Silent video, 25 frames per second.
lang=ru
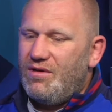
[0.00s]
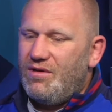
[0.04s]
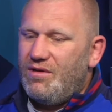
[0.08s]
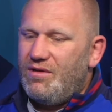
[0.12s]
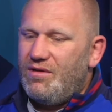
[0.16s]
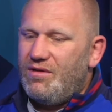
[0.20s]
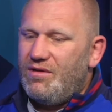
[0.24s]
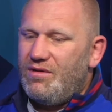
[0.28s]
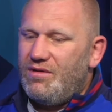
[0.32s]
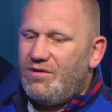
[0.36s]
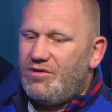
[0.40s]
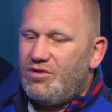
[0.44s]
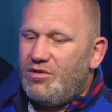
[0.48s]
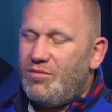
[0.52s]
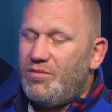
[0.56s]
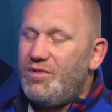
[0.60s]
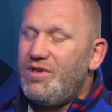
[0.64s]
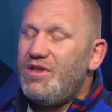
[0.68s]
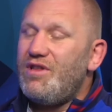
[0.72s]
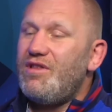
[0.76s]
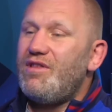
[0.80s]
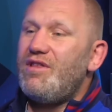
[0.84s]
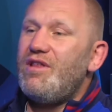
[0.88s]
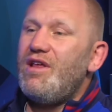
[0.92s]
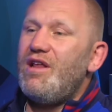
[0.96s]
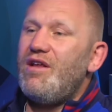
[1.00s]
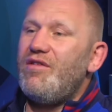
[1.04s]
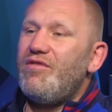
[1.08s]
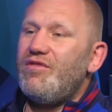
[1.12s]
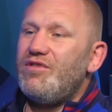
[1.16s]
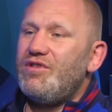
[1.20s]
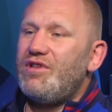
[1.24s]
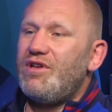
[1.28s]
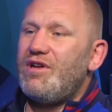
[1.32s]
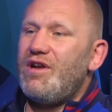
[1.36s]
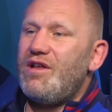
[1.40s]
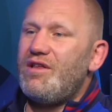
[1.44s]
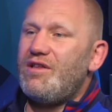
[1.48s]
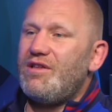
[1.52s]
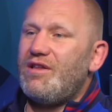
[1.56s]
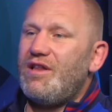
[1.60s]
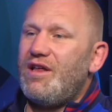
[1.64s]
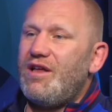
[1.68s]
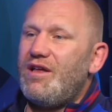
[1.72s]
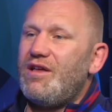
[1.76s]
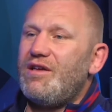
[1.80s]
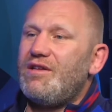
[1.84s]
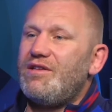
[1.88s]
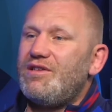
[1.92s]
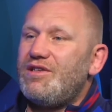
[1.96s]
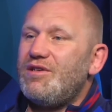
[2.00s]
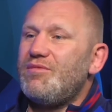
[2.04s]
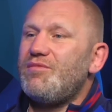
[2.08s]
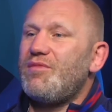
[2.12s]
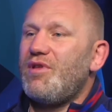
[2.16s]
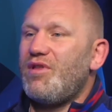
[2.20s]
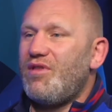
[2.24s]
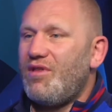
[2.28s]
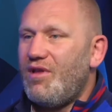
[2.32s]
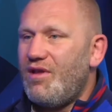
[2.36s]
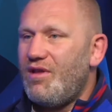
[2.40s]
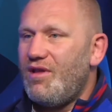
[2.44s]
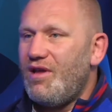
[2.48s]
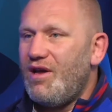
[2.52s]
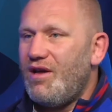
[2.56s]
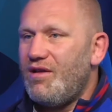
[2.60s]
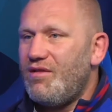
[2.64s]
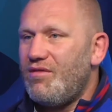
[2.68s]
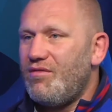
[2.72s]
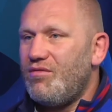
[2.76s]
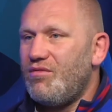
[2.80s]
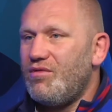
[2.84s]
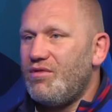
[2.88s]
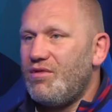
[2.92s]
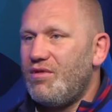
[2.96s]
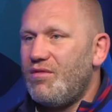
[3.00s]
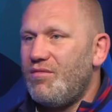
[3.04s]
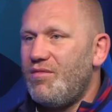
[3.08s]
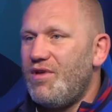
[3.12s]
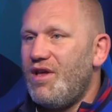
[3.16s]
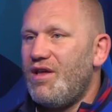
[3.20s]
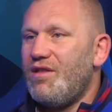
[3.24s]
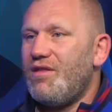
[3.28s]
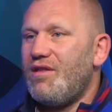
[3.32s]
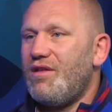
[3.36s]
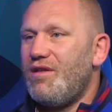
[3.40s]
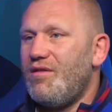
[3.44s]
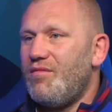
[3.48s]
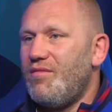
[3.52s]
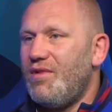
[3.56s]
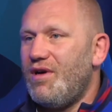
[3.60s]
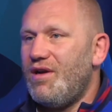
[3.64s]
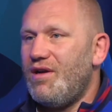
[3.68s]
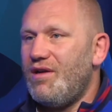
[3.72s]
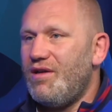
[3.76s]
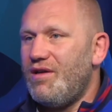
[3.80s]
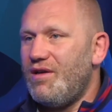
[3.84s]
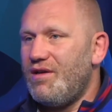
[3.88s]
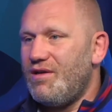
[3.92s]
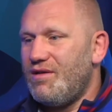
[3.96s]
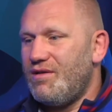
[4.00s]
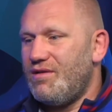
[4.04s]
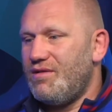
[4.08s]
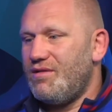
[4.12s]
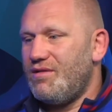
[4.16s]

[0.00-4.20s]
э, чтобы не сидели в интернете, надо их чем-то занять. Вот. Меня занимали, я